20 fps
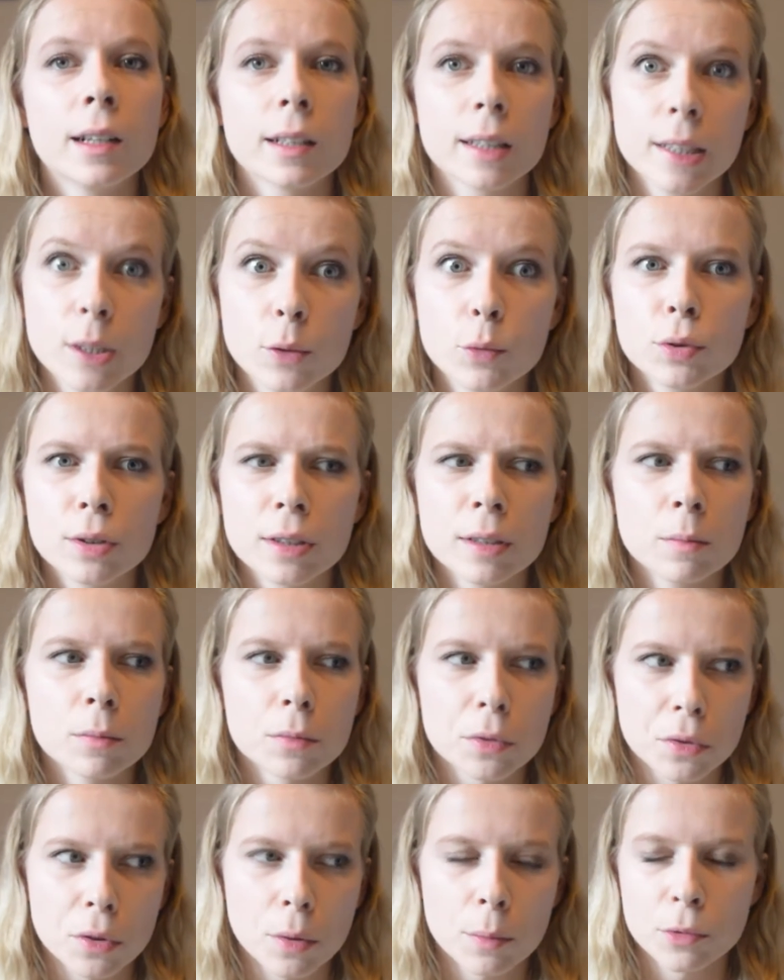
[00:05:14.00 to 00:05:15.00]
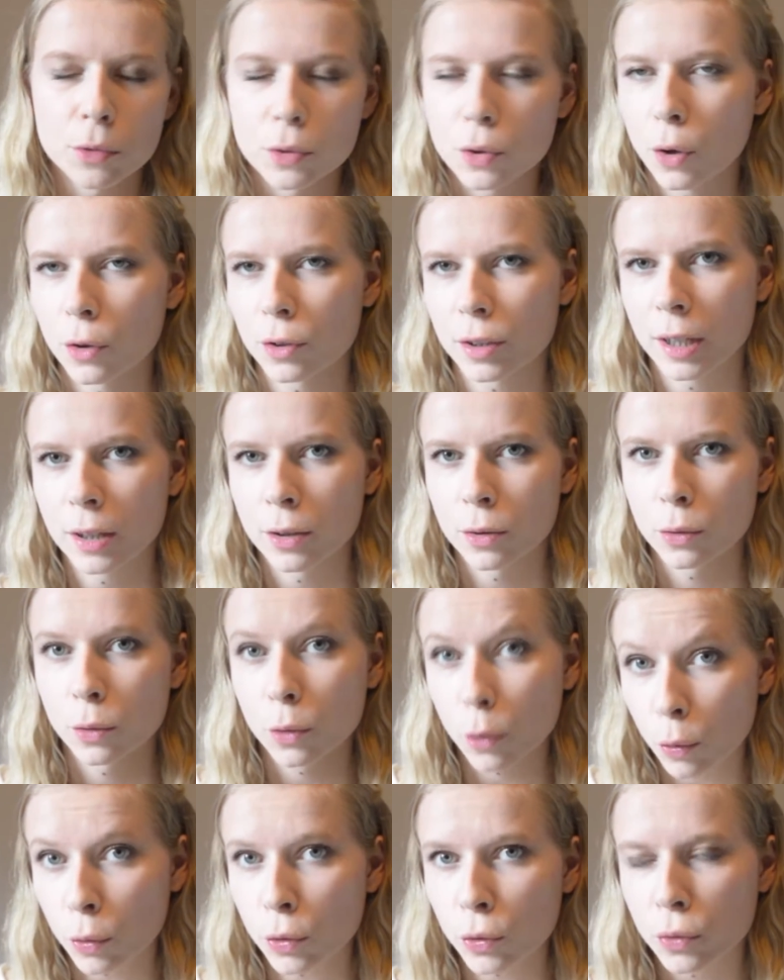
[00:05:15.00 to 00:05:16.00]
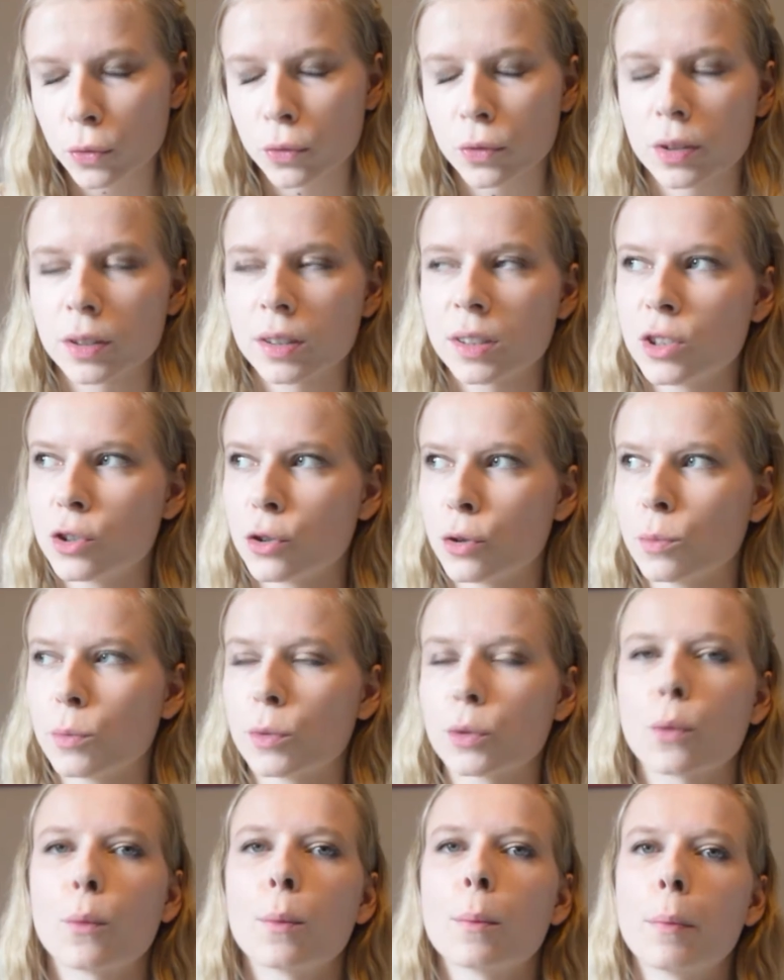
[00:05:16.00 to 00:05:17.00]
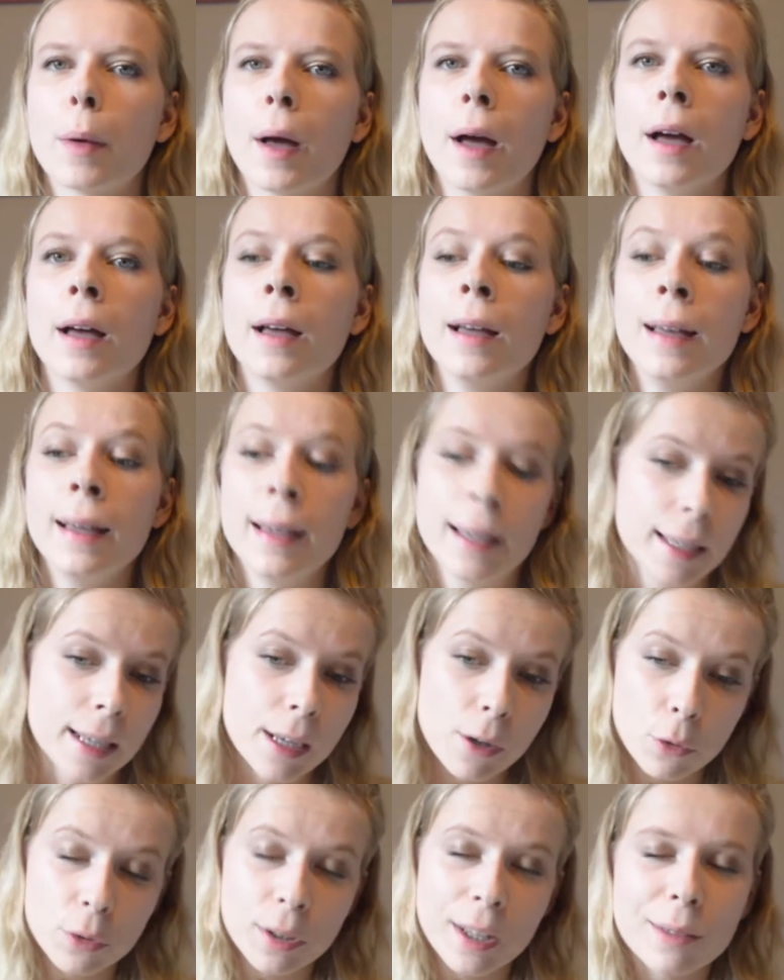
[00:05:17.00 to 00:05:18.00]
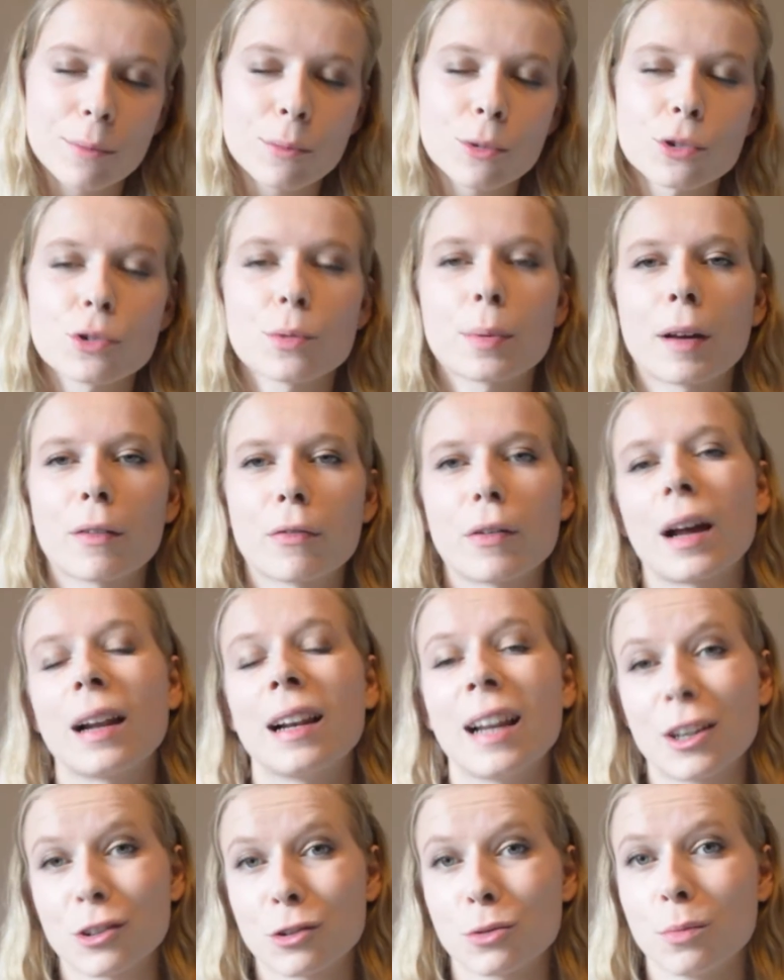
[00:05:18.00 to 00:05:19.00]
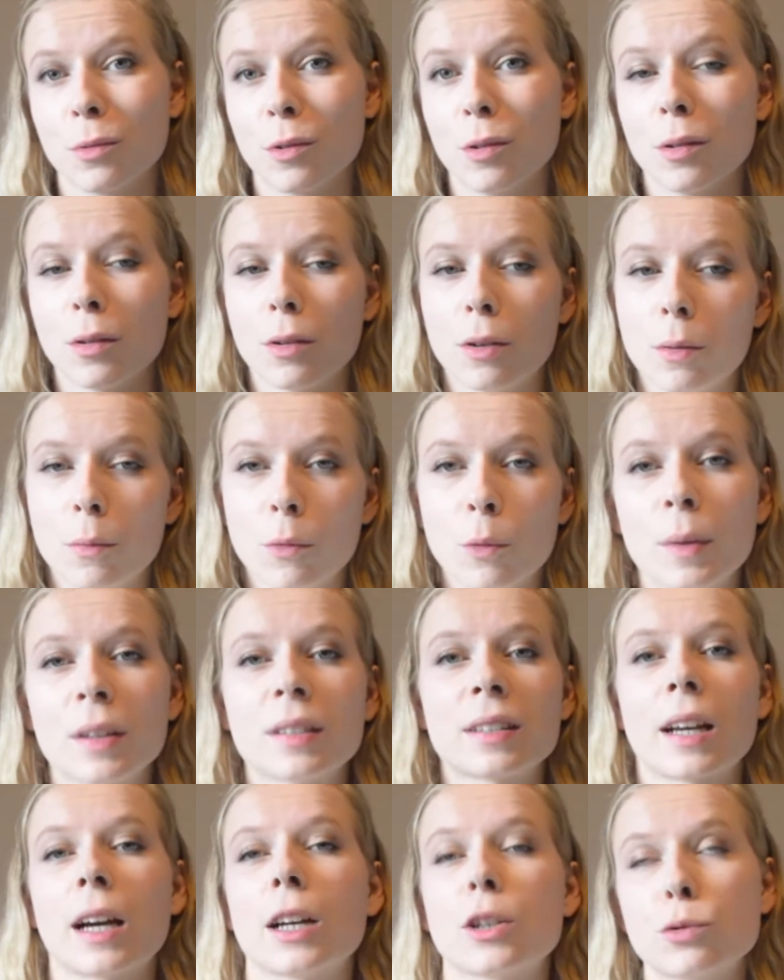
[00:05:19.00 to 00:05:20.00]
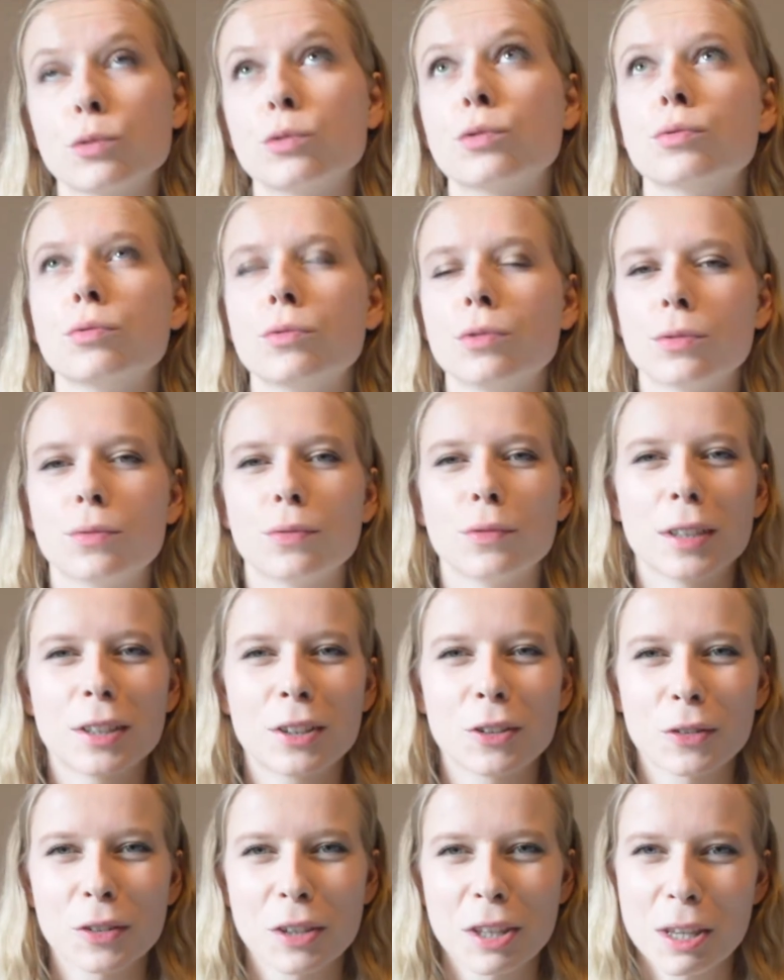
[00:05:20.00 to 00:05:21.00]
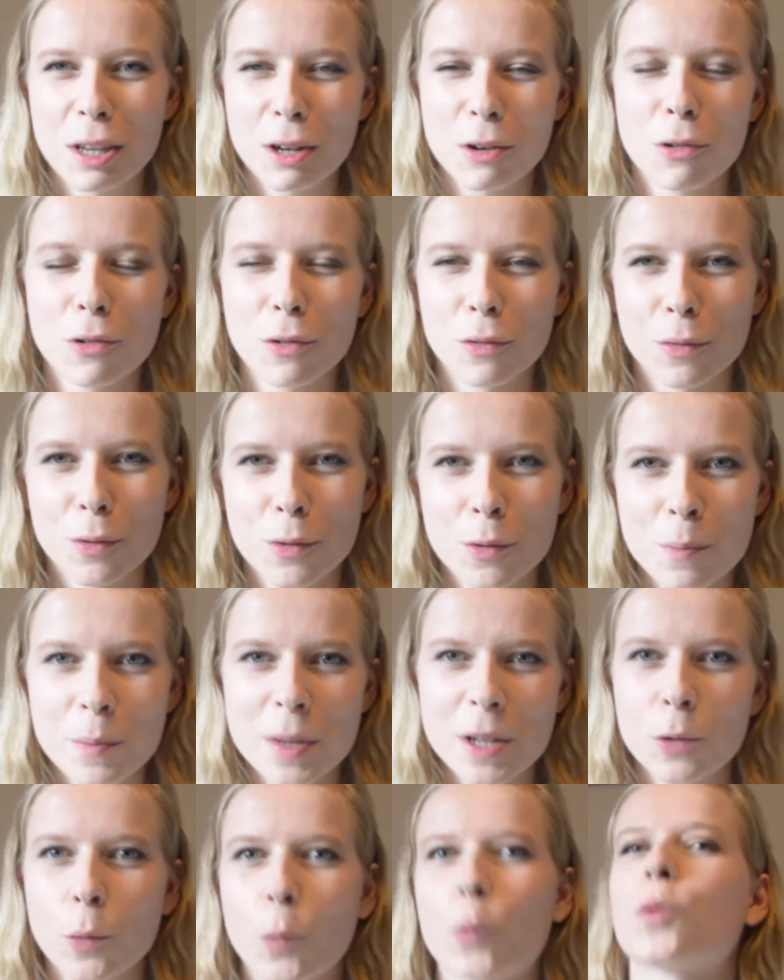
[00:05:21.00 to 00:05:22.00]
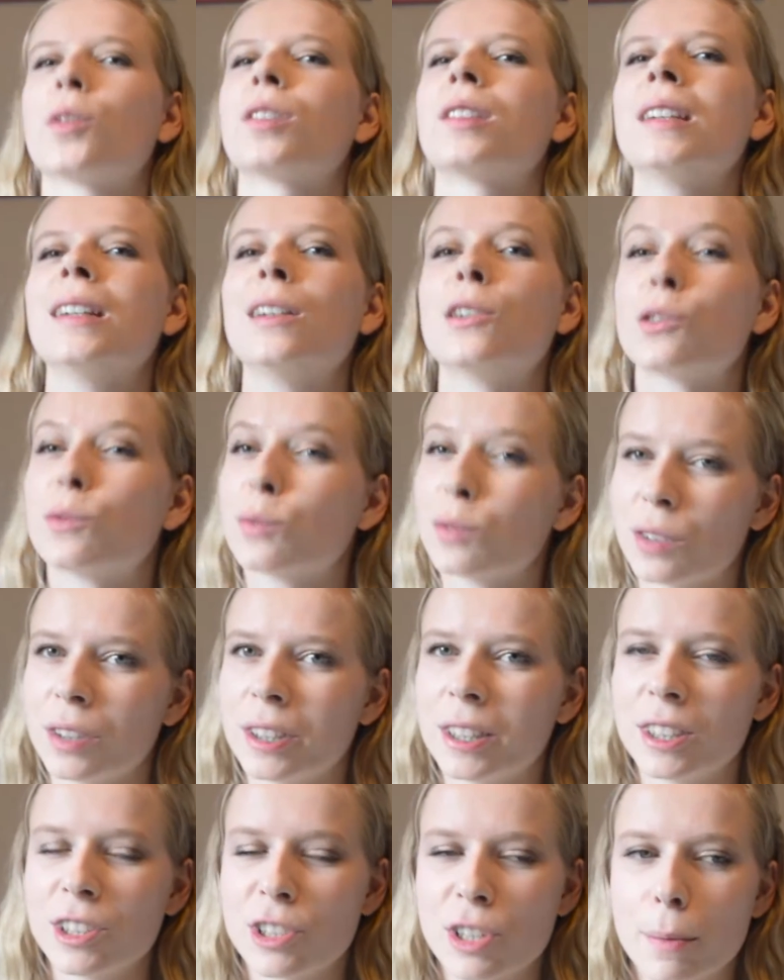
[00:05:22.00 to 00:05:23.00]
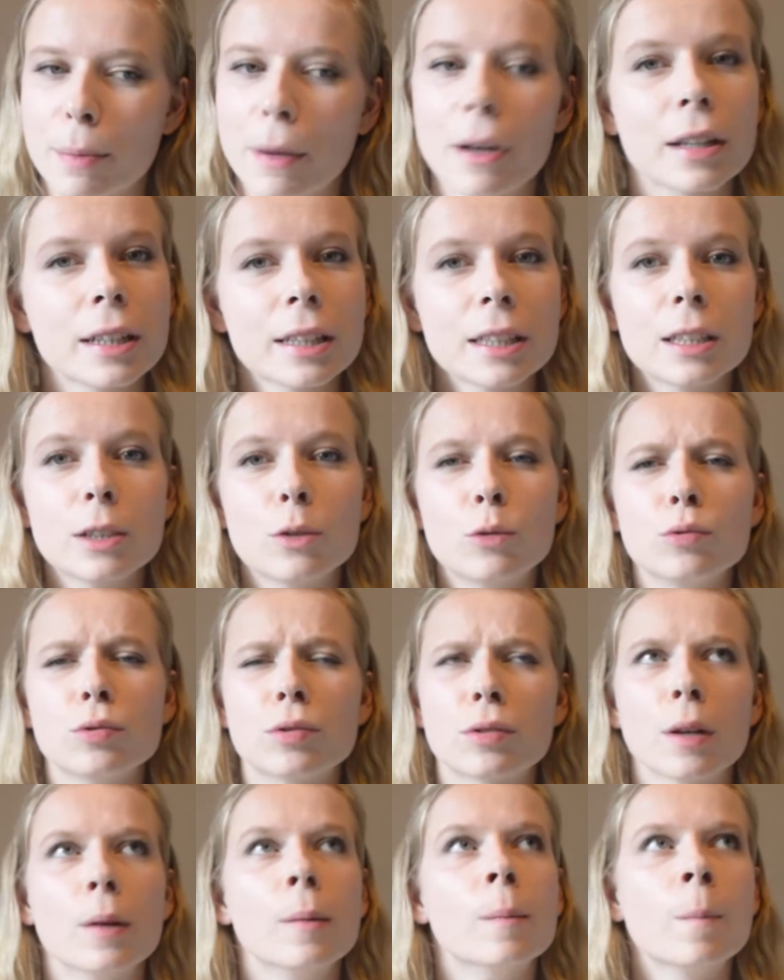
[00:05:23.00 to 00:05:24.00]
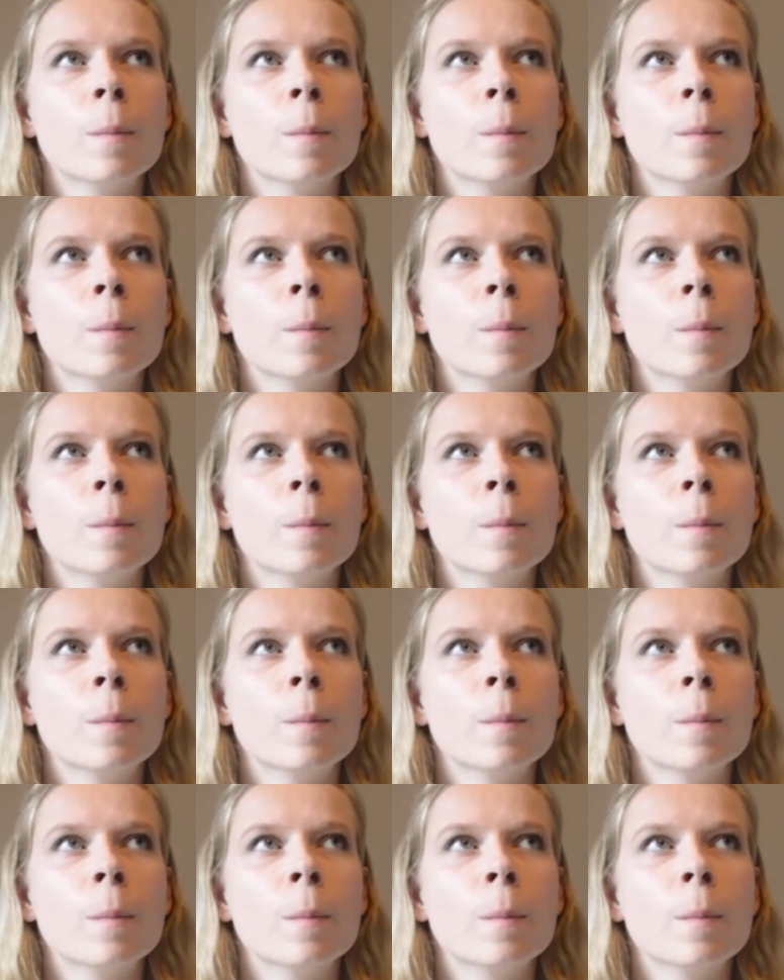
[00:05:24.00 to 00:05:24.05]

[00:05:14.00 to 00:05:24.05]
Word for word: qui coûte il me semble une trentaine d'euros si je ne me trompe pas et honnêtement je préfère largement euh, mon mascara chouchou de tous les temps qui est le volume million de cils je vous en ai déjà parlé qui coûte